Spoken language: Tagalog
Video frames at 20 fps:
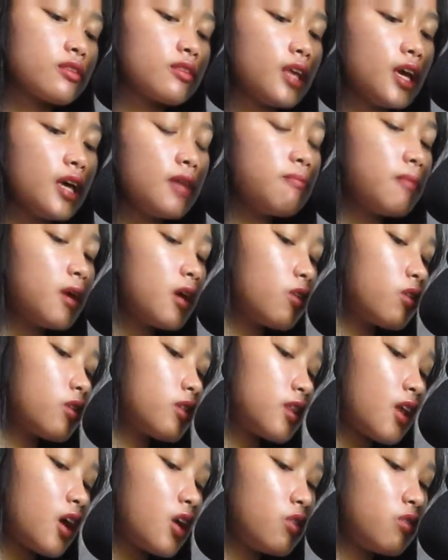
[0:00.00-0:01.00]
Then,
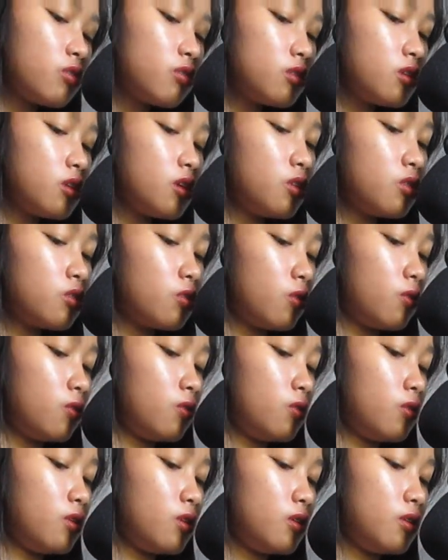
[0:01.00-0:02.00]
meron tayong
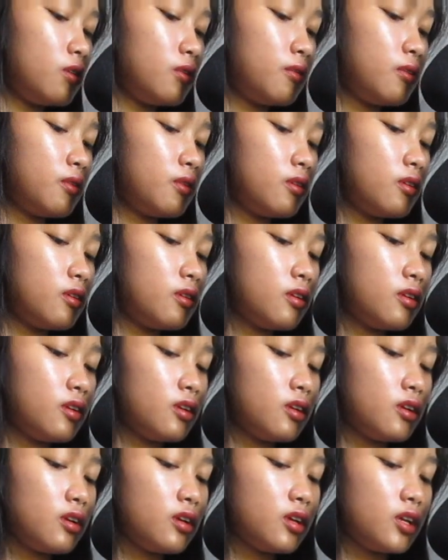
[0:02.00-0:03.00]
ditong
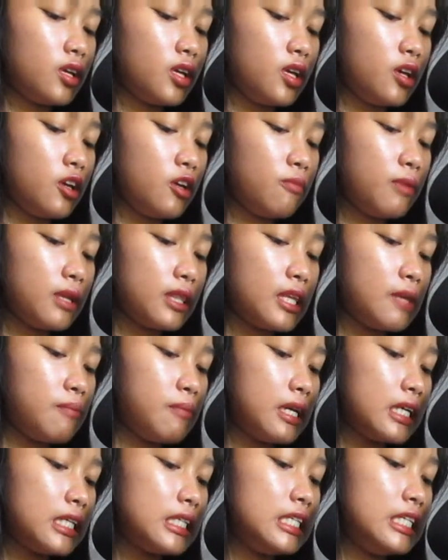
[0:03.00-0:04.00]
iba't
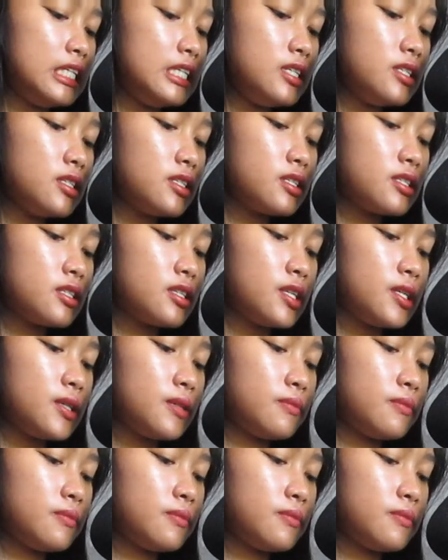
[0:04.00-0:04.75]
ibang keys